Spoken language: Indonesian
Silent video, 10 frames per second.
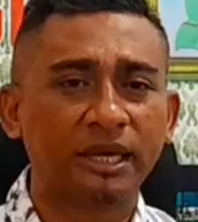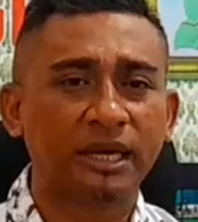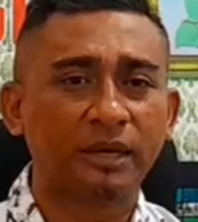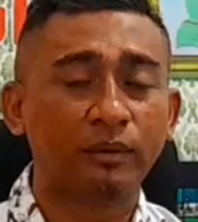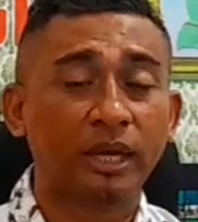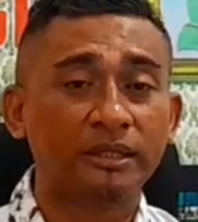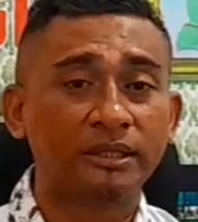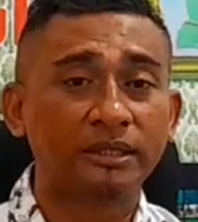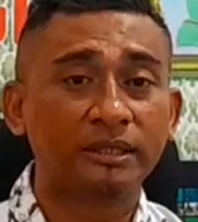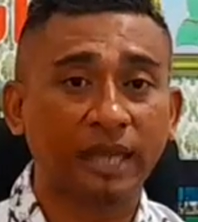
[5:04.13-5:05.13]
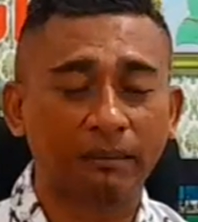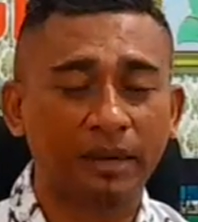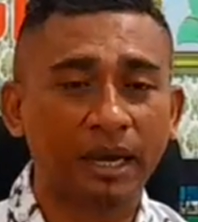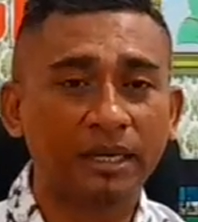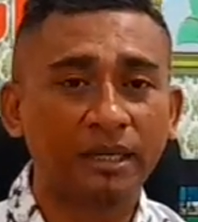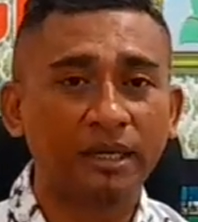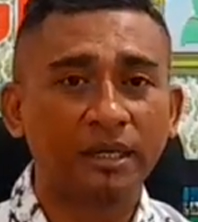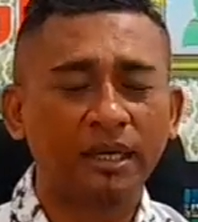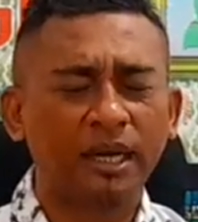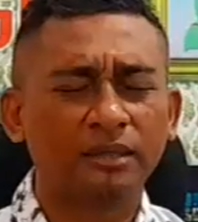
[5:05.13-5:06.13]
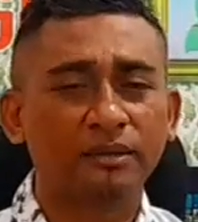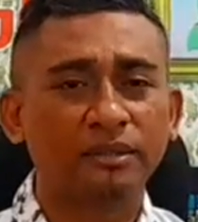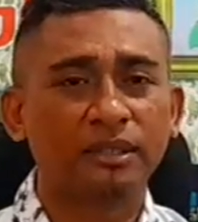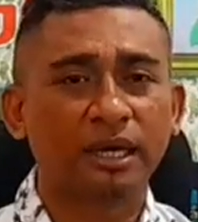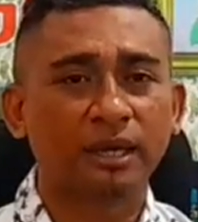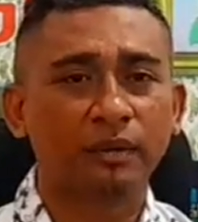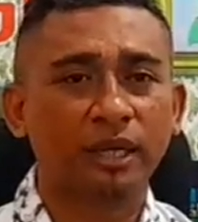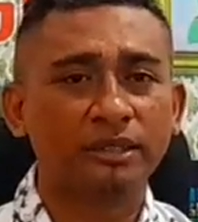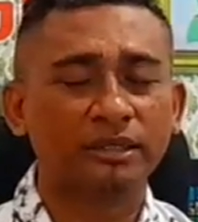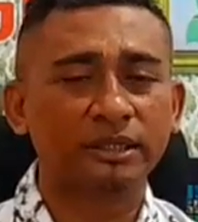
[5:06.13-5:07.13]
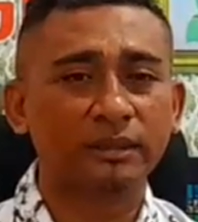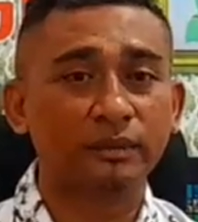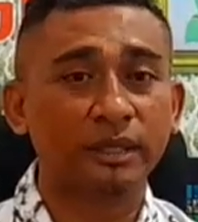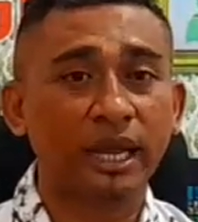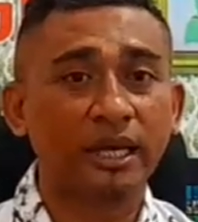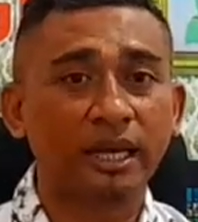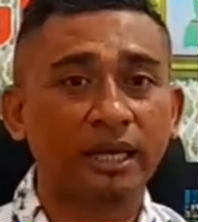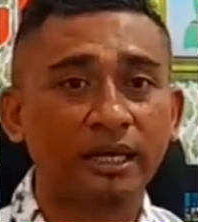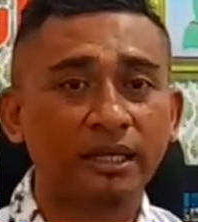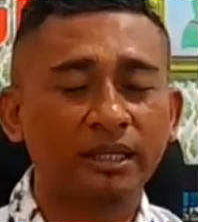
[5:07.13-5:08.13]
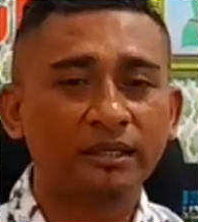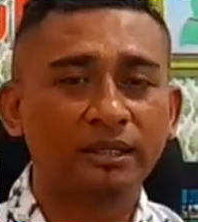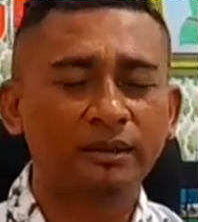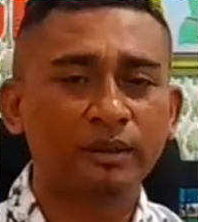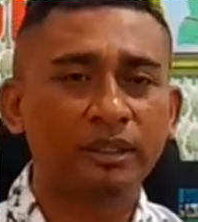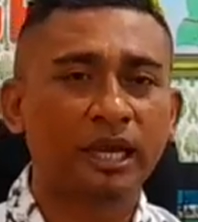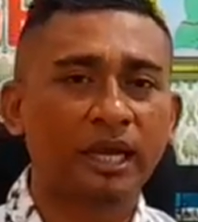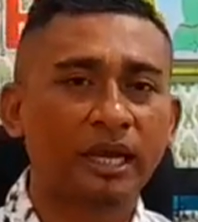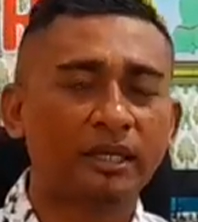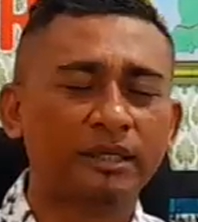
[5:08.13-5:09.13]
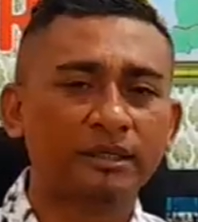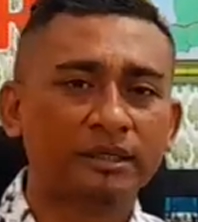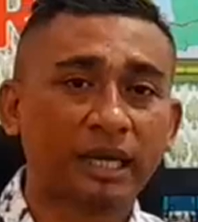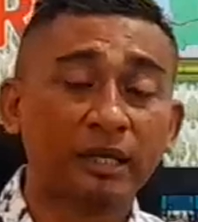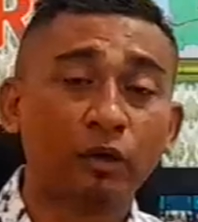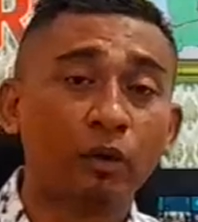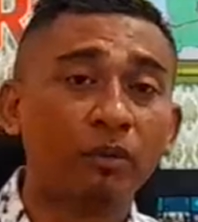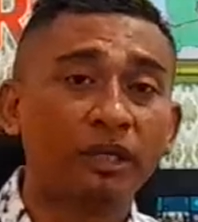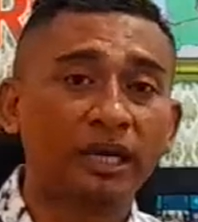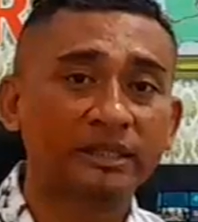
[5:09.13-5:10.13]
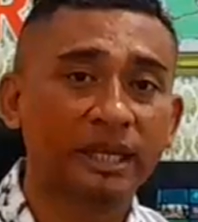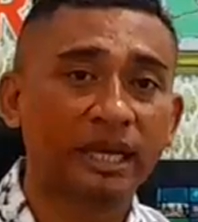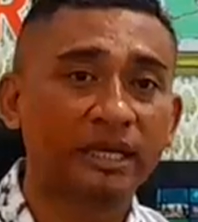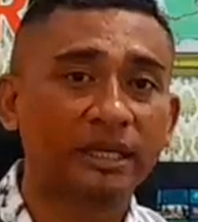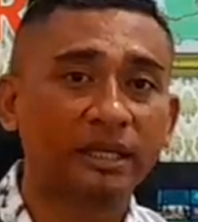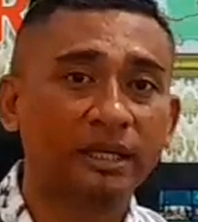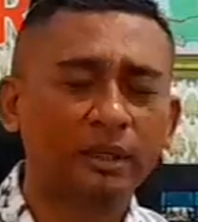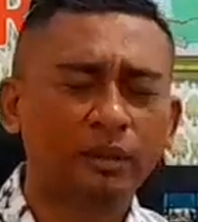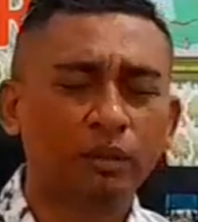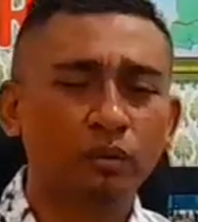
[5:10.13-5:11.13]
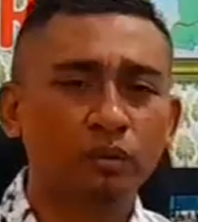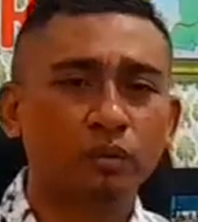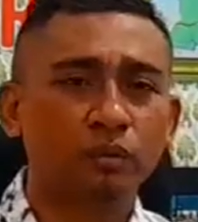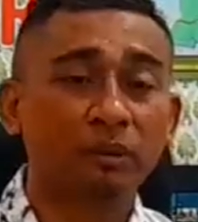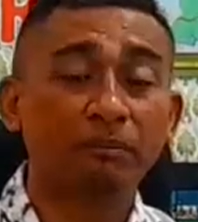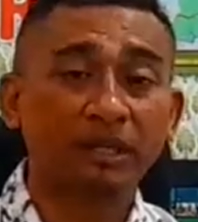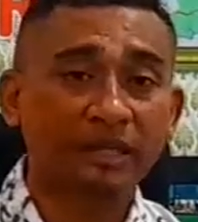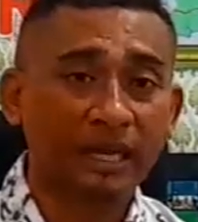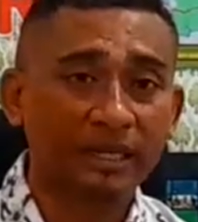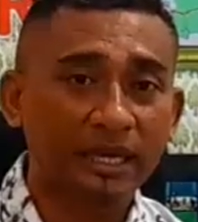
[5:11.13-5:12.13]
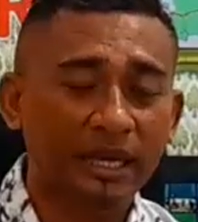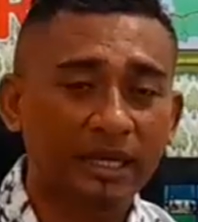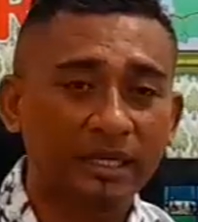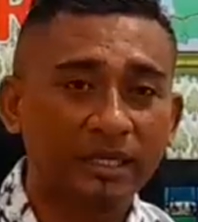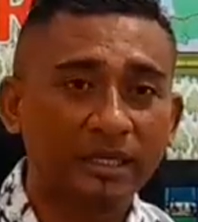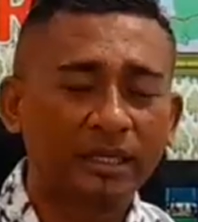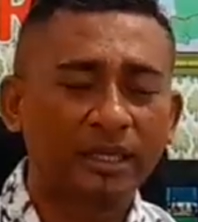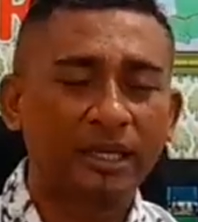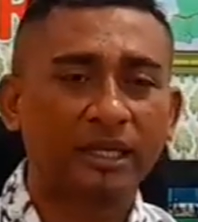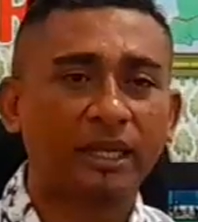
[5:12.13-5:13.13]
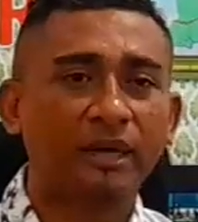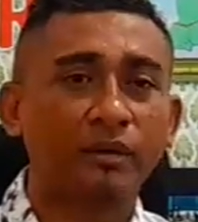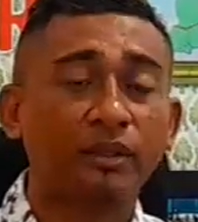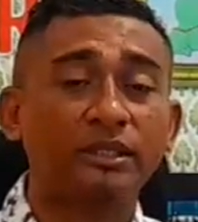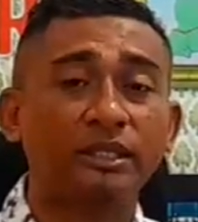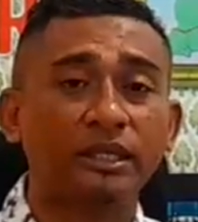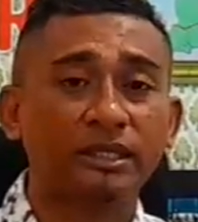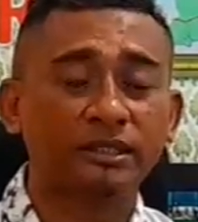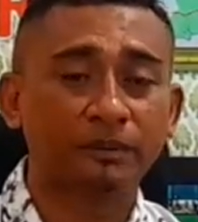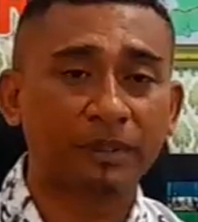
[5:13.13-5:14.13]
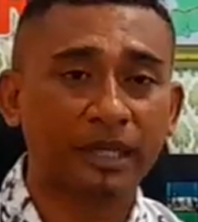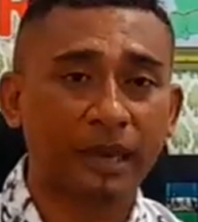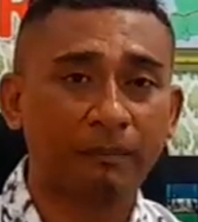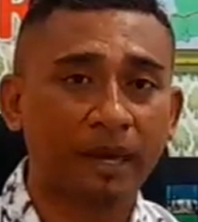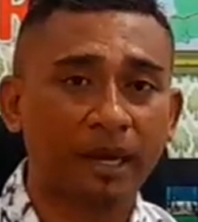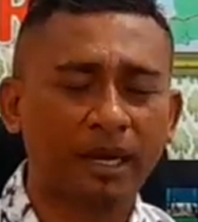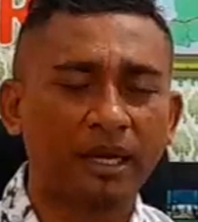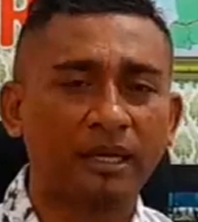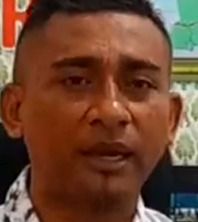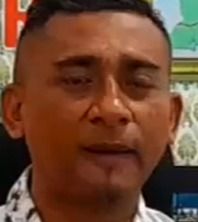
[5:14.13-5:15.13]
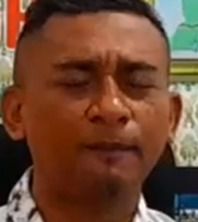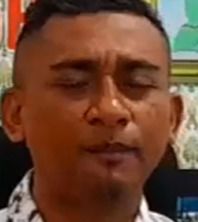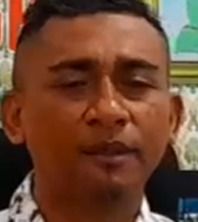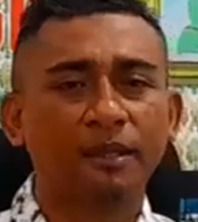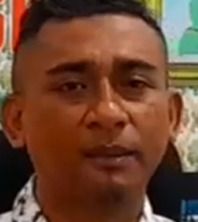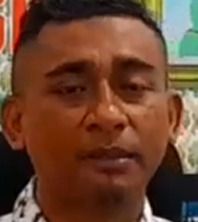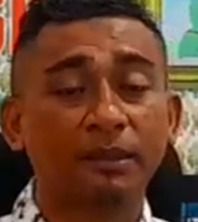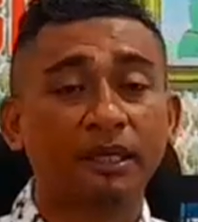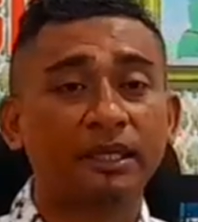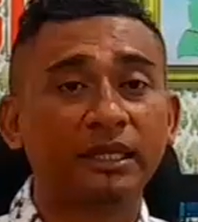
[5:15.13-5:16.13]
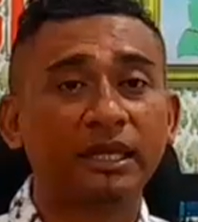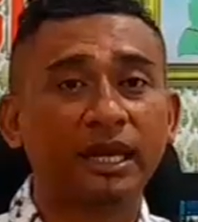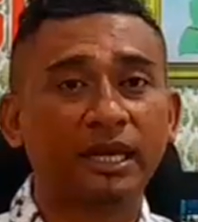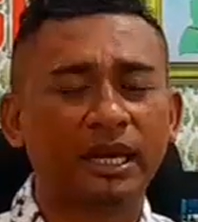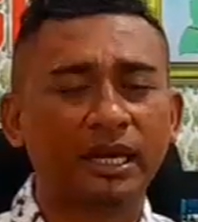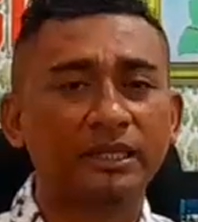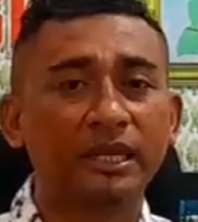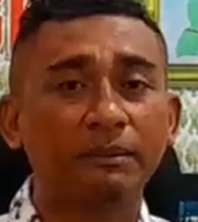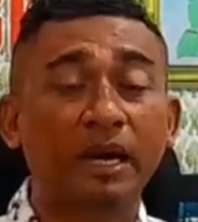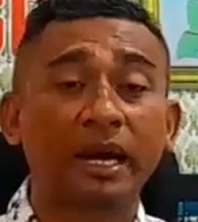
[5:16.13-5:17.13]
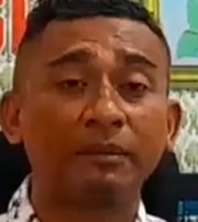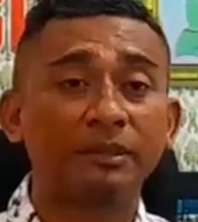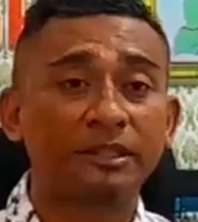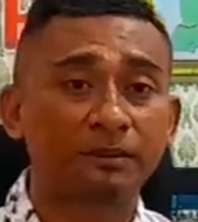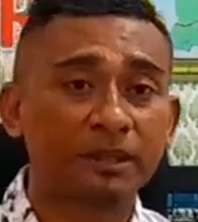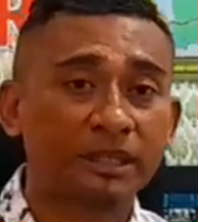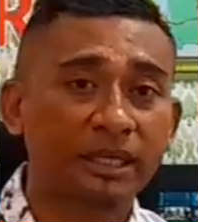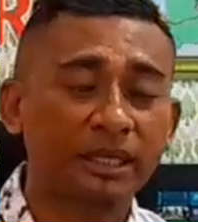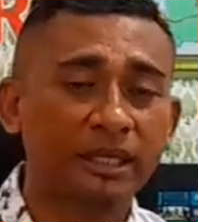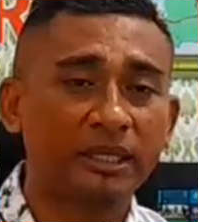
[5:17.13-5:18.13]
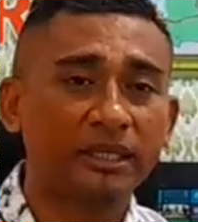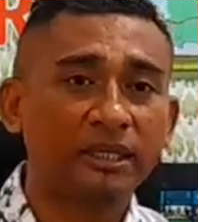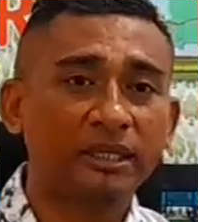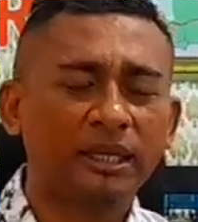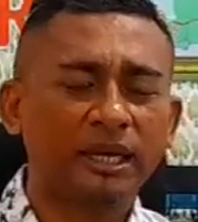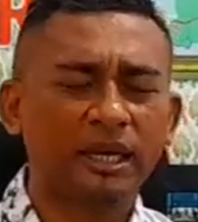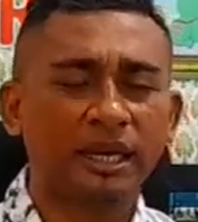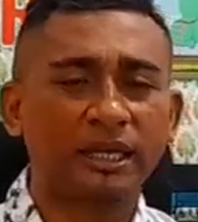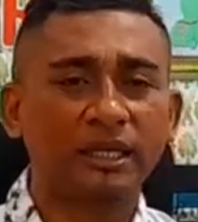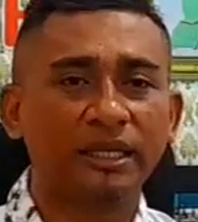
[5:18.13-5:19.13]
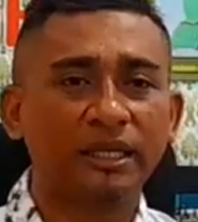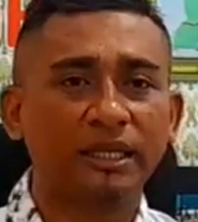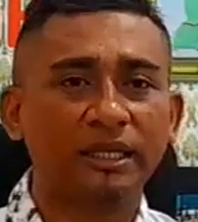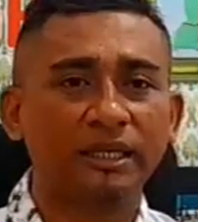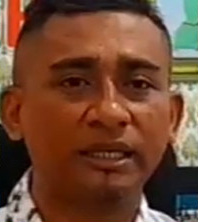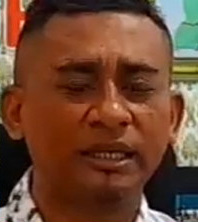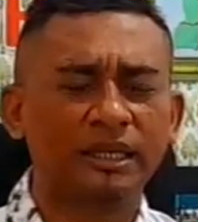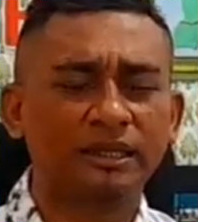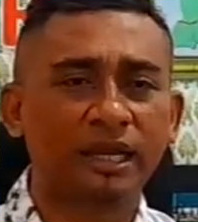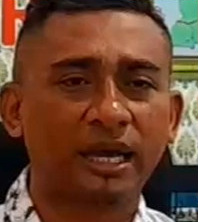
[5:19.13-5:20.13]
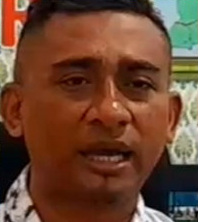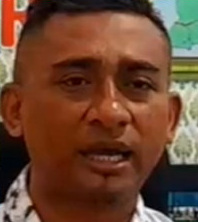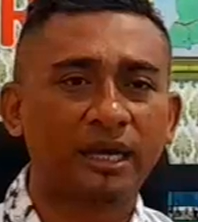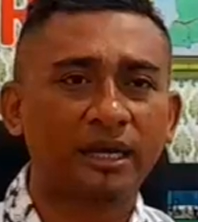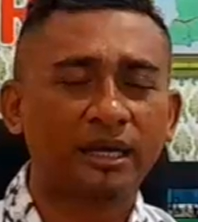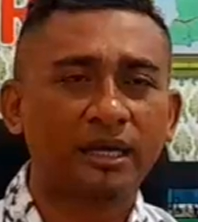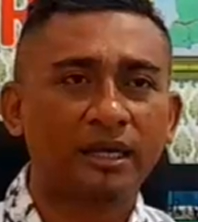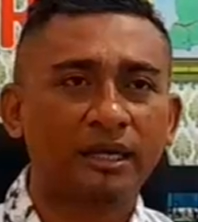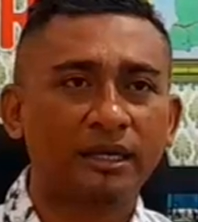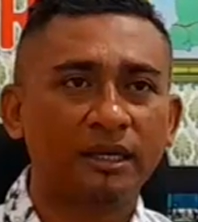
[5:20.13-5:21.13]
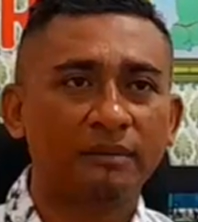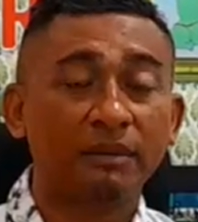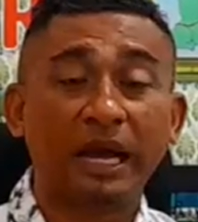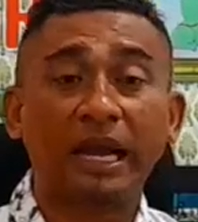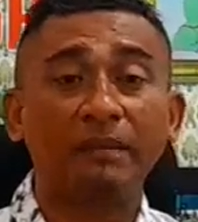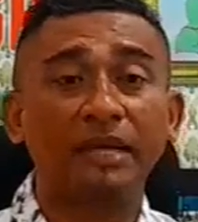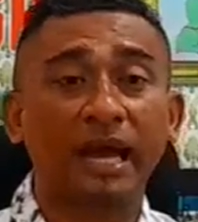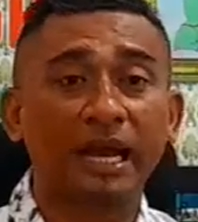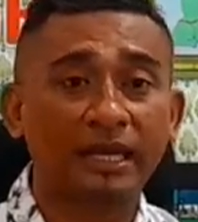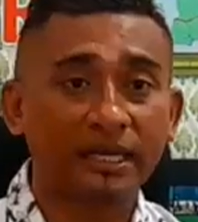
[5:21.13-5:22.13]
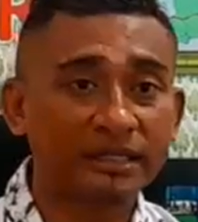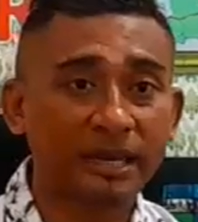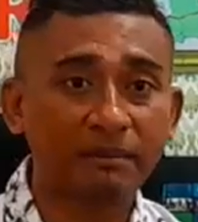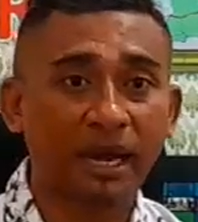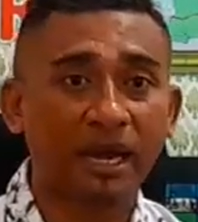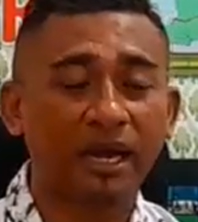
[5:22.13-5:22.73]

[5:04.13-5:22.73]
regulasi ditabrak atau secara regulasinya itu dilanggar, tentu kita akan saling komunikasi lagi untuk mempertanyakan kira-kira kondisi ini seperti apa. Karena teman-teman kita di daerah lain tidak mengalami seperti ini. Karena ini e, kita e, mengalami hal yang sama.